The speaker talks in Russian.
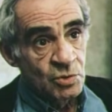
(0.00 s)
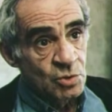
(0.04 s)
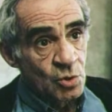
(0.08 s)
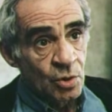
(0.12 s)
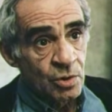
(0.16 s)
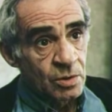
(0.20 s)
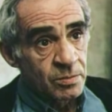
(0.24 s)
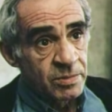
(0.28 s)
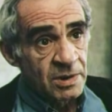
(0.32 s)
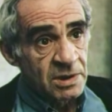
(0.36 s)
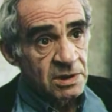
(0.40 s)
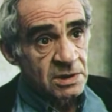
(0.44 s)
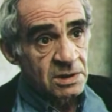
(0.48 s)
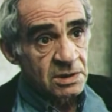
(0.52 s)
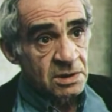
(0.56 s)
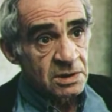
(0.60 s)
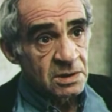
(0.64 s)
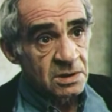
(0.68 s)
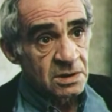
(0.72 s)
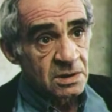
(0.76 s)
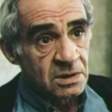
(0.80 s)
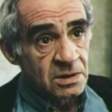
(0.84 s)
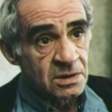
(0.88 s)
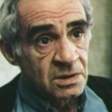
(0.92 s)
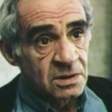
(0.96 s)
Много
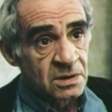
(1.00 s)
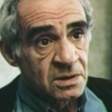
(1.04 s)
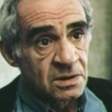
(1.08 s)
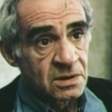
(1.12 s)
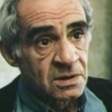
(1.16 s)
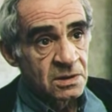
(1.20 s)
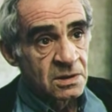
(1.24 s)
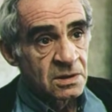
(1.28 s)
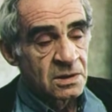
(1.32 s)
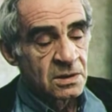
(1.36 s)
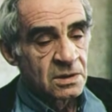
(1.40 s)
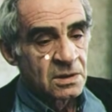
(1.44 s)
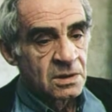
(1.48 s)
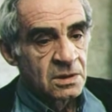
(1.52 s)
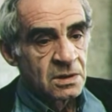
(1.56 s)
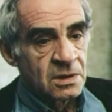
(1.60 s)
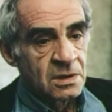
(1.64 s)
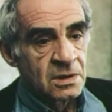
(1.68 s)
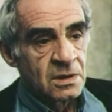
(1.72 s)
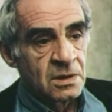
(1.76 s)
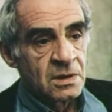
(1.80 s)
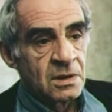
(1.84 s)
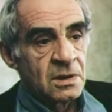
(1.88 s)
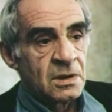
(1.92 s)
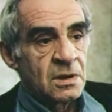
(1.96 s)
больных? Да ужас, ужас
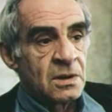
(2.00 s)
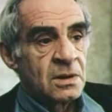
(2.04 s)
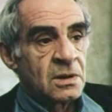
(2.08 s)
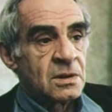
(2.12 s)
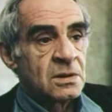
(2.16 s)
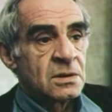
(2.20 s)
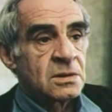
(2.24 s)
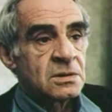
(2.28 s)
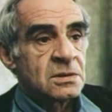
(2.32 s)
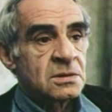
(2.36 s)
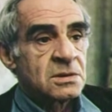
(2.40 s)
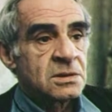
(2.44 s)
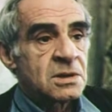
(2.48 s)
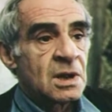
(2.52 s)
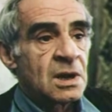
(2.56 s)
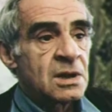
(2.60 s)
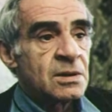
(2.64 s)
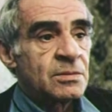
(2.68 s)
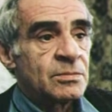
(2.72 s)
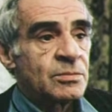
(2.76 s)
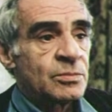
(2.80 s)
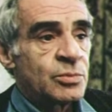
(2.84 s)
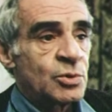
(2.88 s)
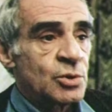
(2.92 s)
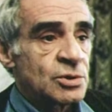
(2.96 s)
просто.
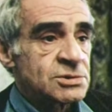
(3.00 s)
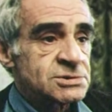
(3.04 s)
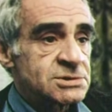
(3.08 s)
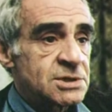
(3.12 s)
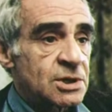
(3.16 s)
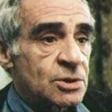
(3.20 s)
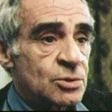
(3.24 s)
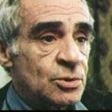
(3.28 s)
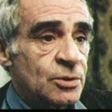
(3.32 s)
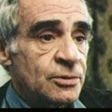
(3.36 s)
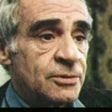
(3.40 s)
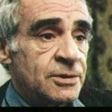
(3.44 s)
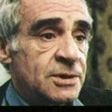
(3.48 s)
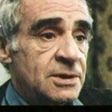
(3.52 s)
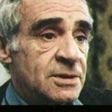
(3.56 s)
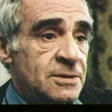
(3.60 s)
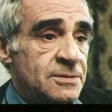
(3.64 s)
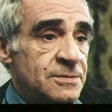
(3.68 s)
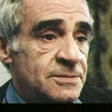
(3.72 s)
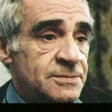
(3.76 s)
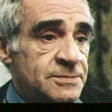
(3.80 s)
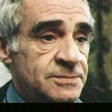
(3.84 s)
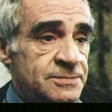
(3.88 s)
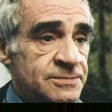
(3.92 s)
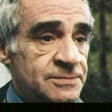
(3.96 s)
Дай им Бог
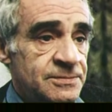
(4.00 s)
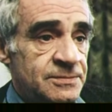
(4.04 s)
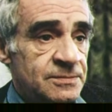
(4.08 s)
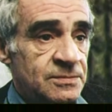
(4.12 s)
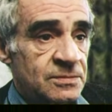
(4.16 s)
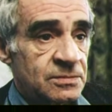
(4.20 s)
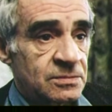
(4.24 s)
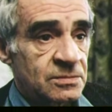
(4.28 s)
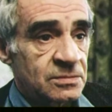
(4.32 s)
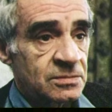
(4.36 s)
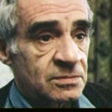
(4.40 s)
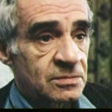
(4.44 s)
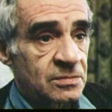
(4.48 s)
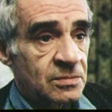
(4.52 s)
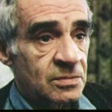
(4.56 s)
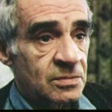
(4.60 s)
здоровья. Больной,